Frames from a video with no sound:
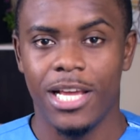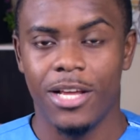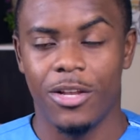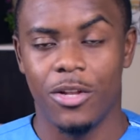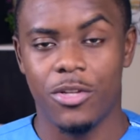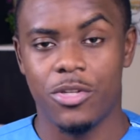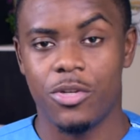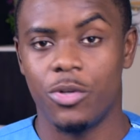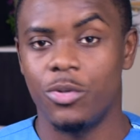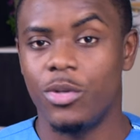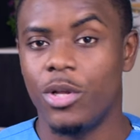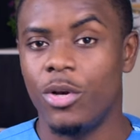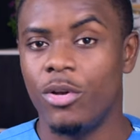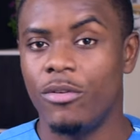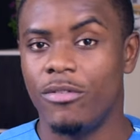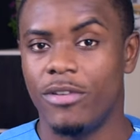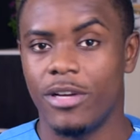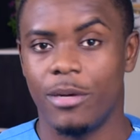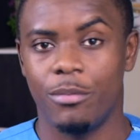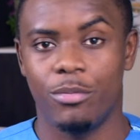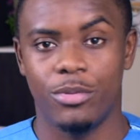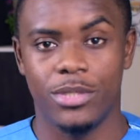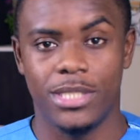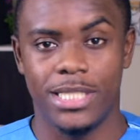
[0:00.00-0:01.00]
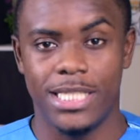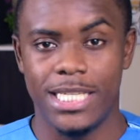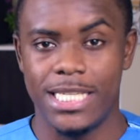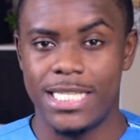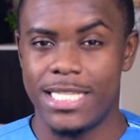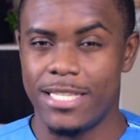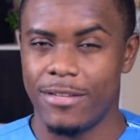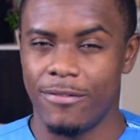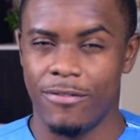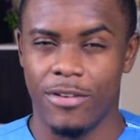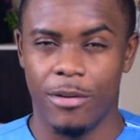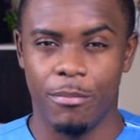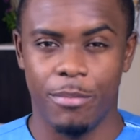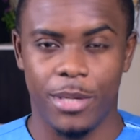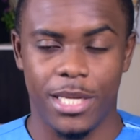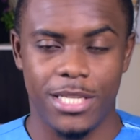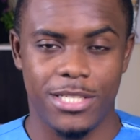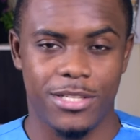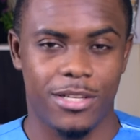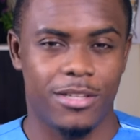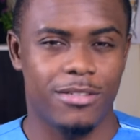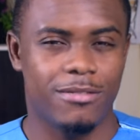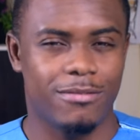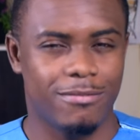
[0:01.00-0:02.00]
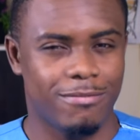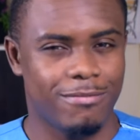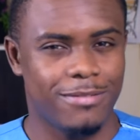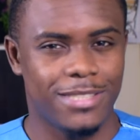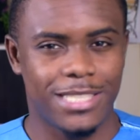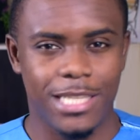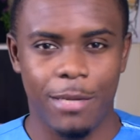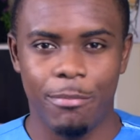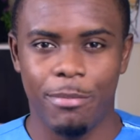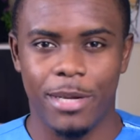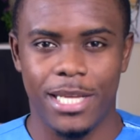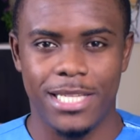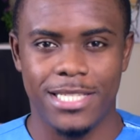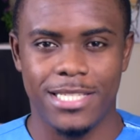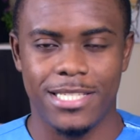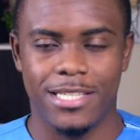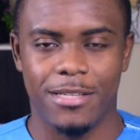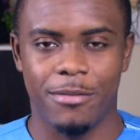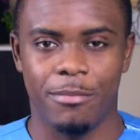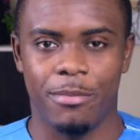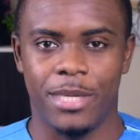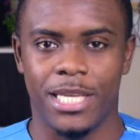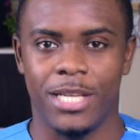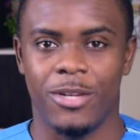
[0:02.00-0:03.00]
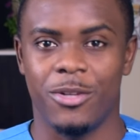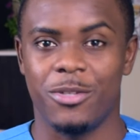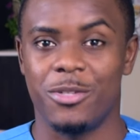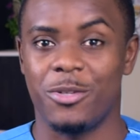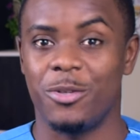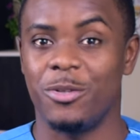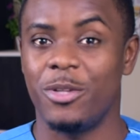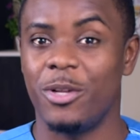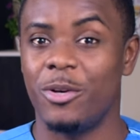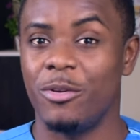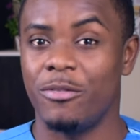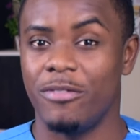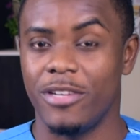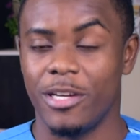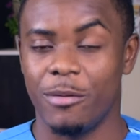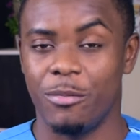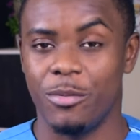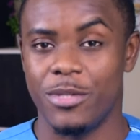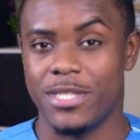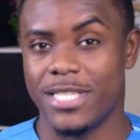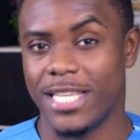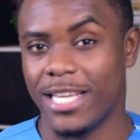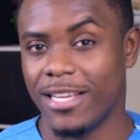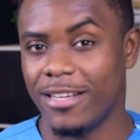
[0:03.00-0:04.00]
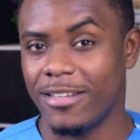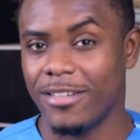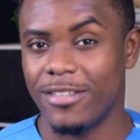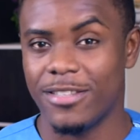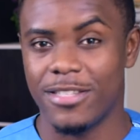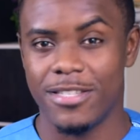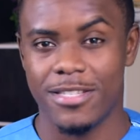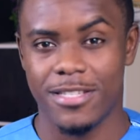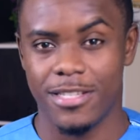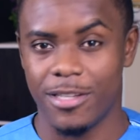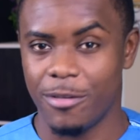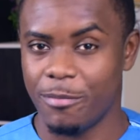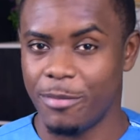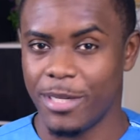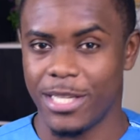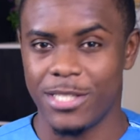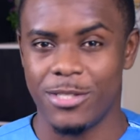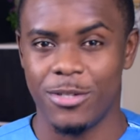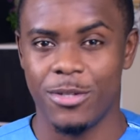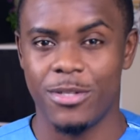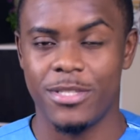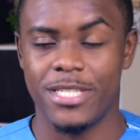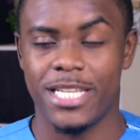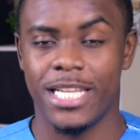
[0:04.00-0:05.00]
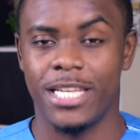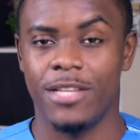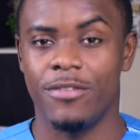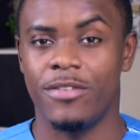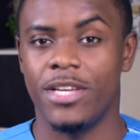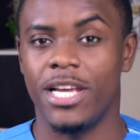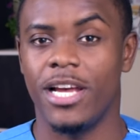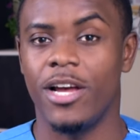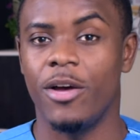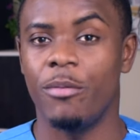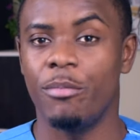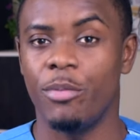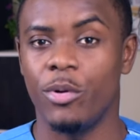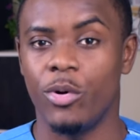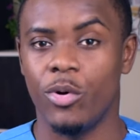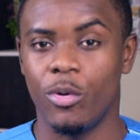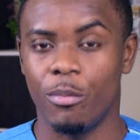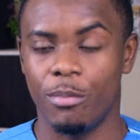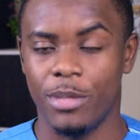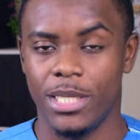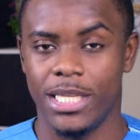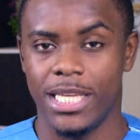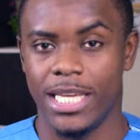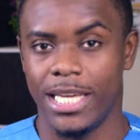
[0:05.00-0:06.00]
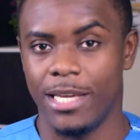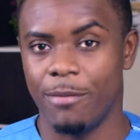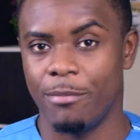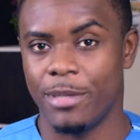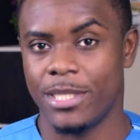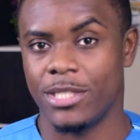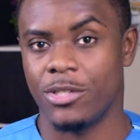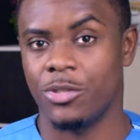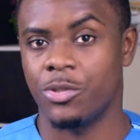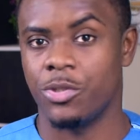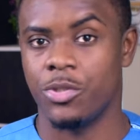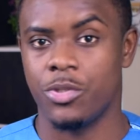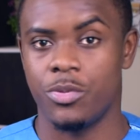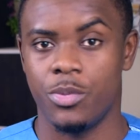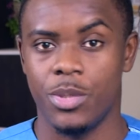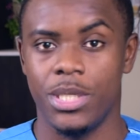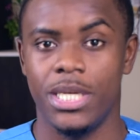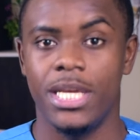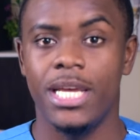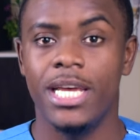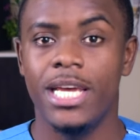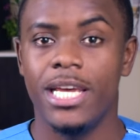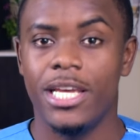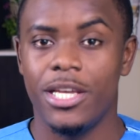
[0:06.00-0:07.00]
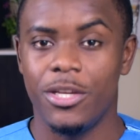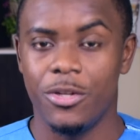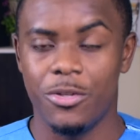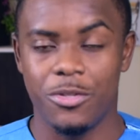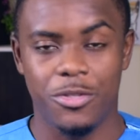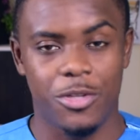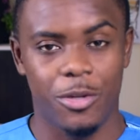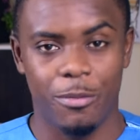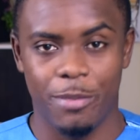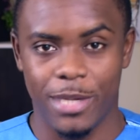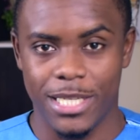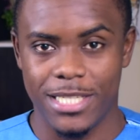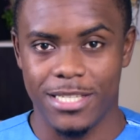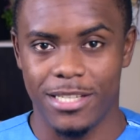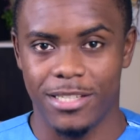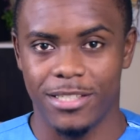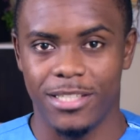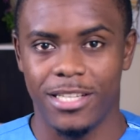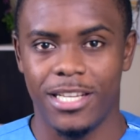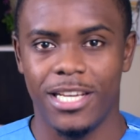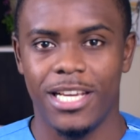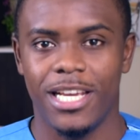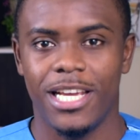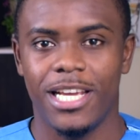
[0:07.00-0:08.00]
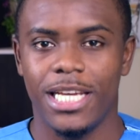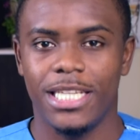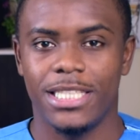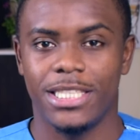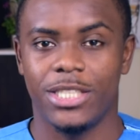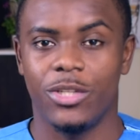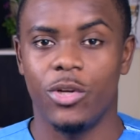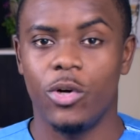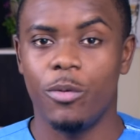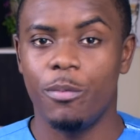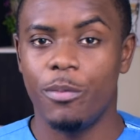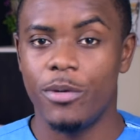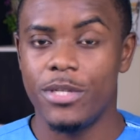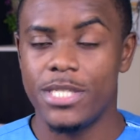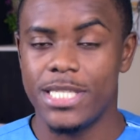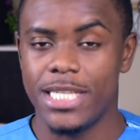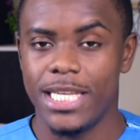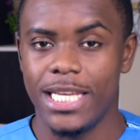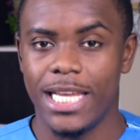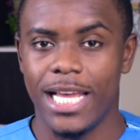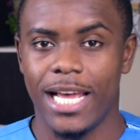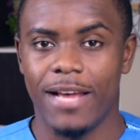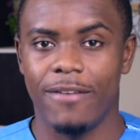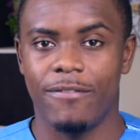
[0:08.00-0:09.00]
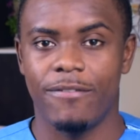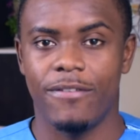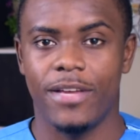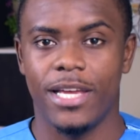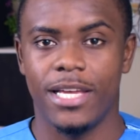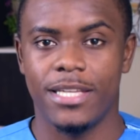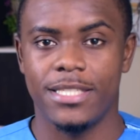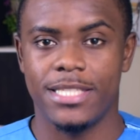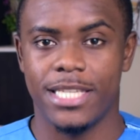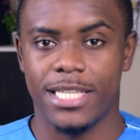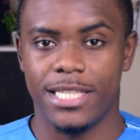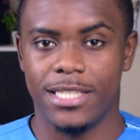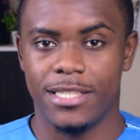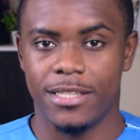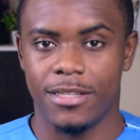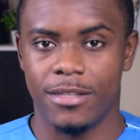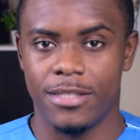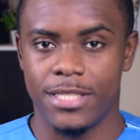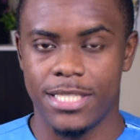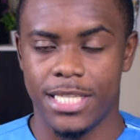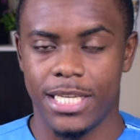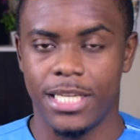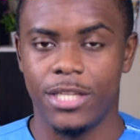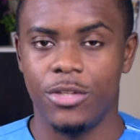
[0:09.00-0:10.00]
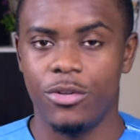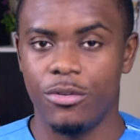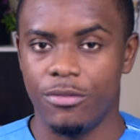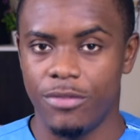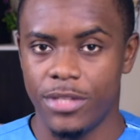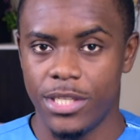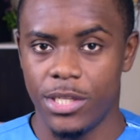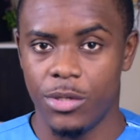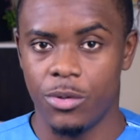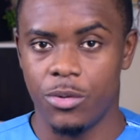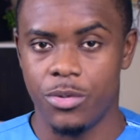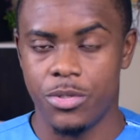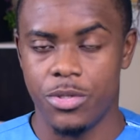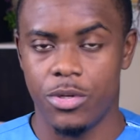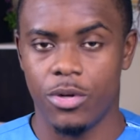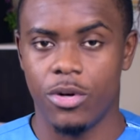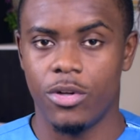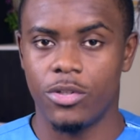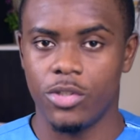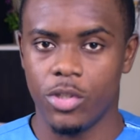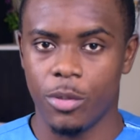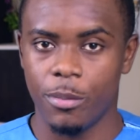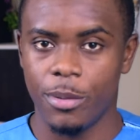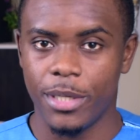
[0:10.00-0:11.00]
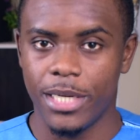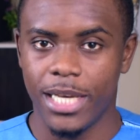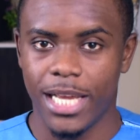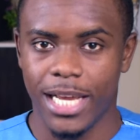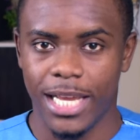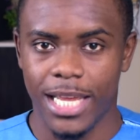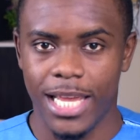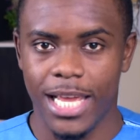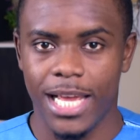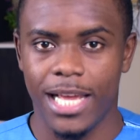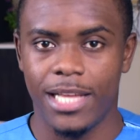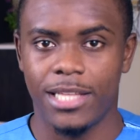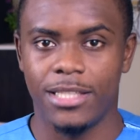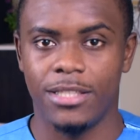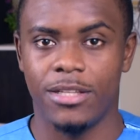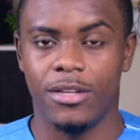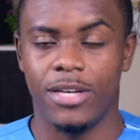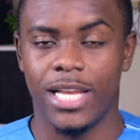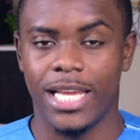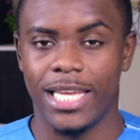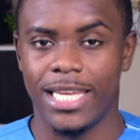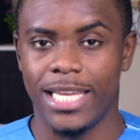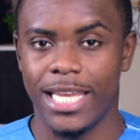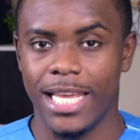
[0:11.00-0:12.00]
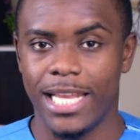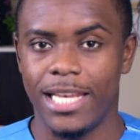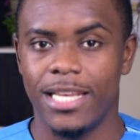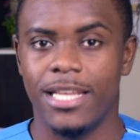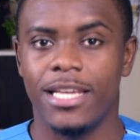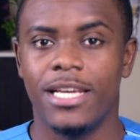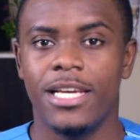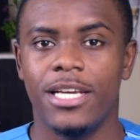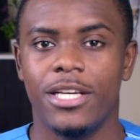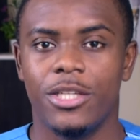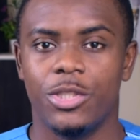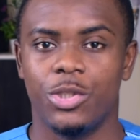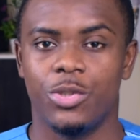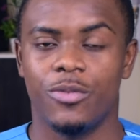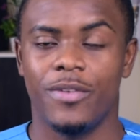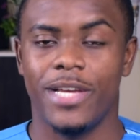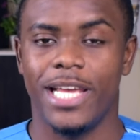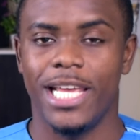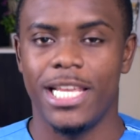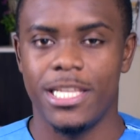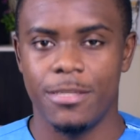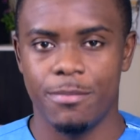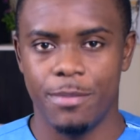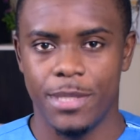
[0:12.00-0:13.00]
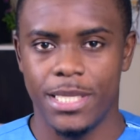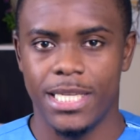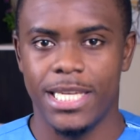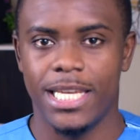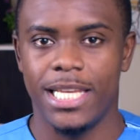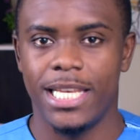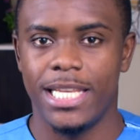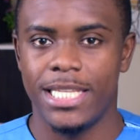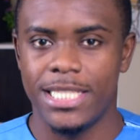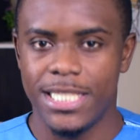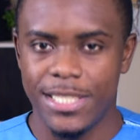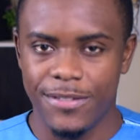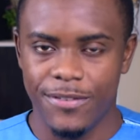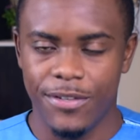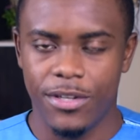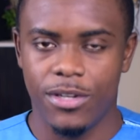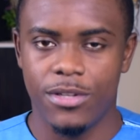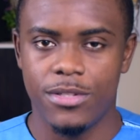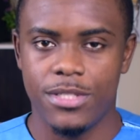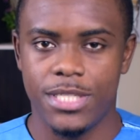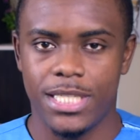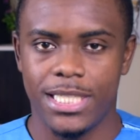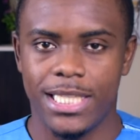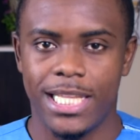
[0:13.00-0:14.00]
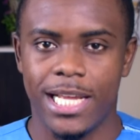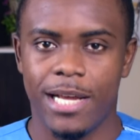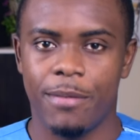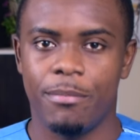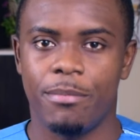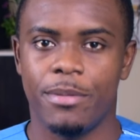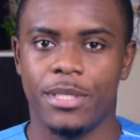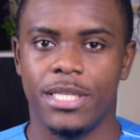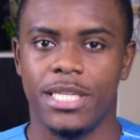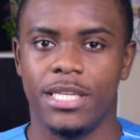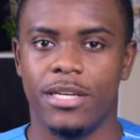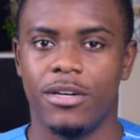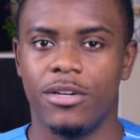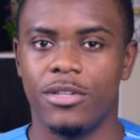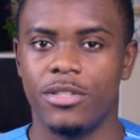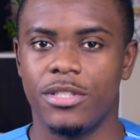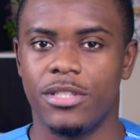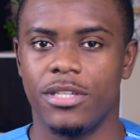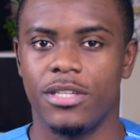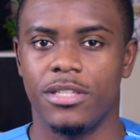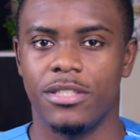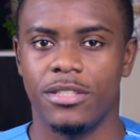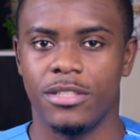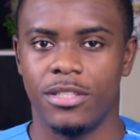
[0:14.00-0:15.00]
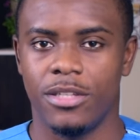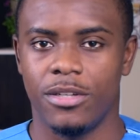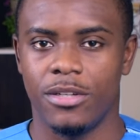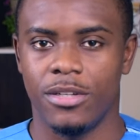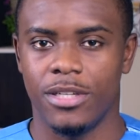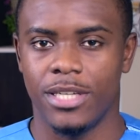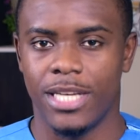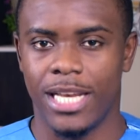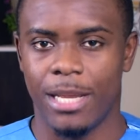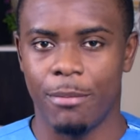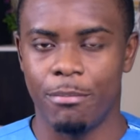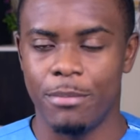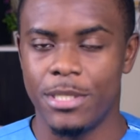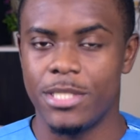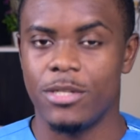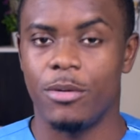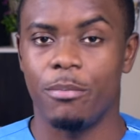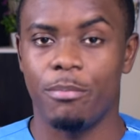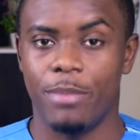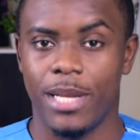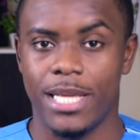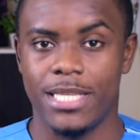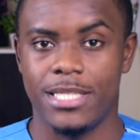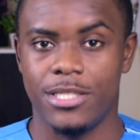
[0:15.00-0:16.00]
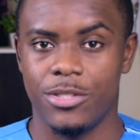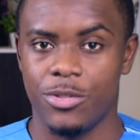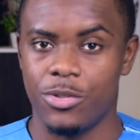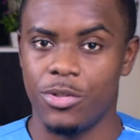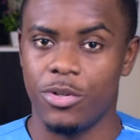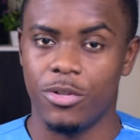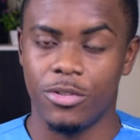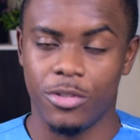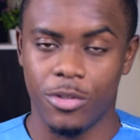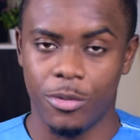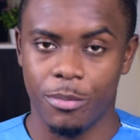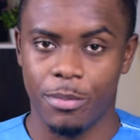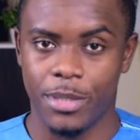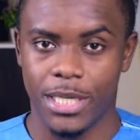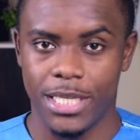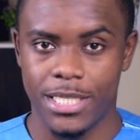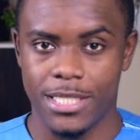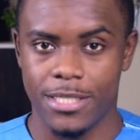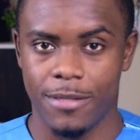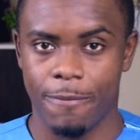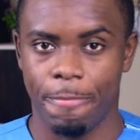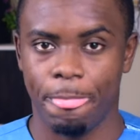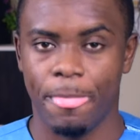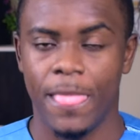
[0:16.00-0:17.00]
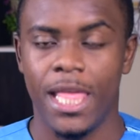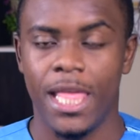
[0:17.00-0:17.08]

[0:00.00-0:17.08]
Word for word: Lorsqu'on doit le faire pour 10, 20 personnes, ça passe, mais lorsqu'on doit le faire pour 50, 100 personnes, ça devient un peu compliqué parce que je suis une seule personne. J'ai donc pensé à faire cette euh, série de vidéos sur l'entrepreneuriat dans laquelle je vais expliquer les différentes étapes qui entrent dans la mise en place d'une entreprise.